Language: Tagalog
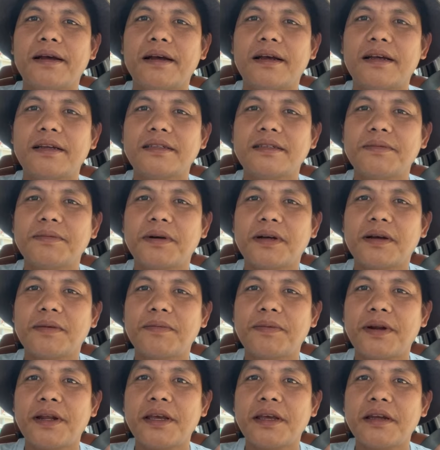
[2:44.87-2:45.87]
uh, sa mga
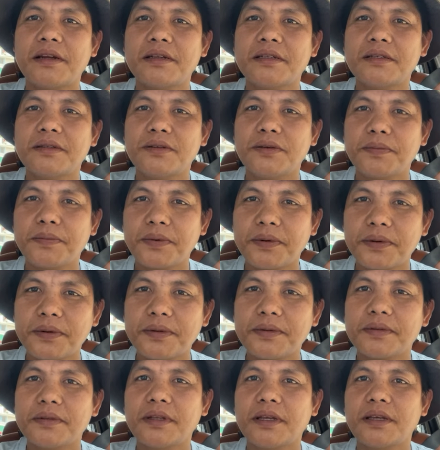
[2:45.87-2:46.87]
prayers niyo po
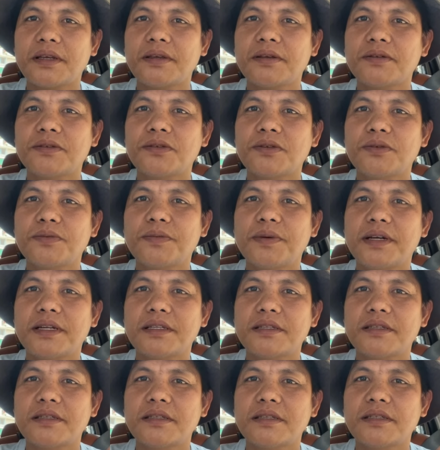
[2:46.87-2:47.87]
thank you so
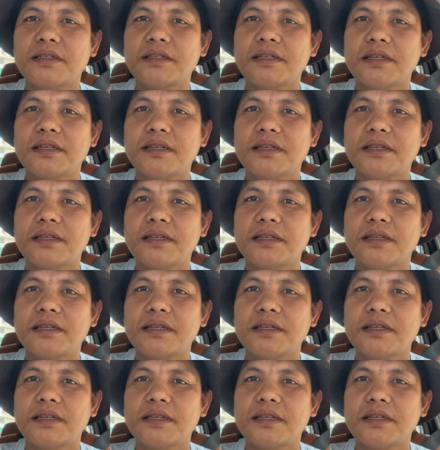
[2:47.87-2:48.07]
much